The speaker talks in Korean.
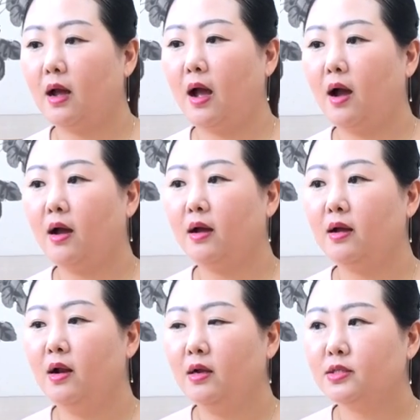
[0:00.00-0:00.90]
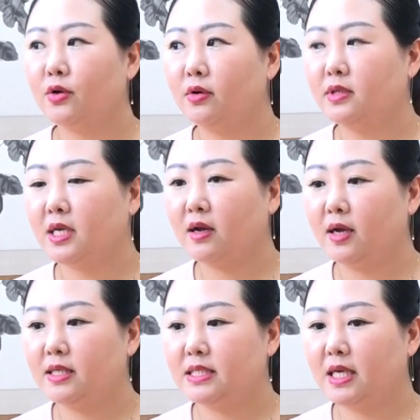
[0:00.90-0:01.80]
아 저희
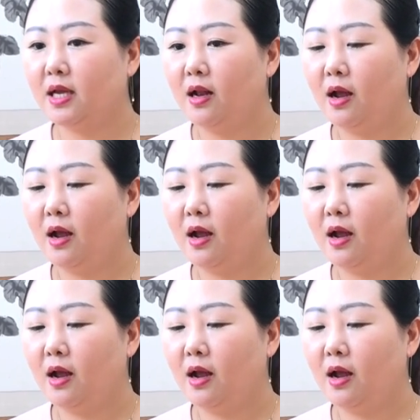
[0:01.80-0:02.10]
제가 이제